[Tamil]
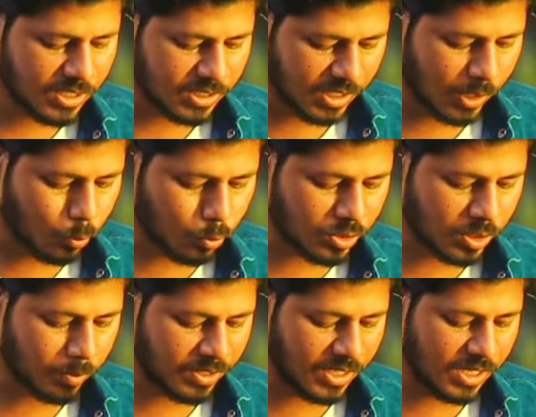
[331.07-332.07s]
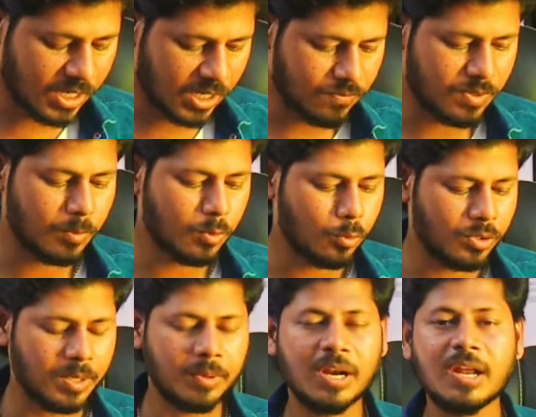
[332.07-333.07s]
இதெல்லாம் கொடுத்ததுக்கப்புறம் கீழே கன்ஃபார்ம்னு
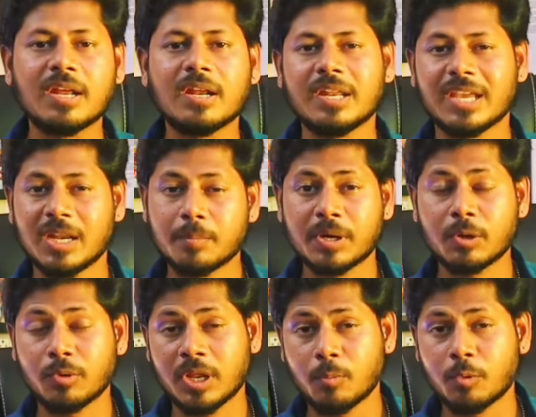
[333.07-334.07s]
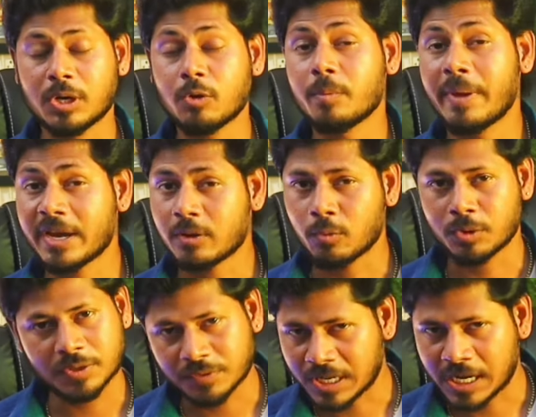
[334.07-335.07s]
கொடுத்தீங்க அப்படின்னா நீங்கள் ஏன் பண்ணக்கூடிய அமௌண்ட்டில் உங்கள் பேங்க்
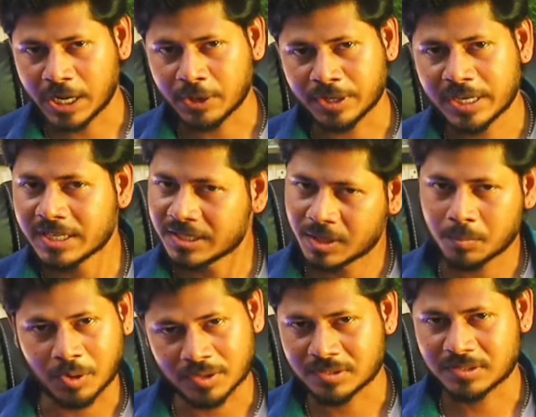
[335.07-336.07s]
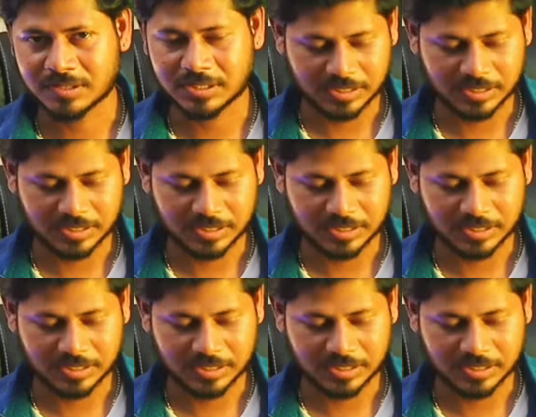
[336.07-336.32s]
அக்கௌண்ட்டு விட்ரால் ஆகிடுங்க இதுதான் ப்ராசஸ்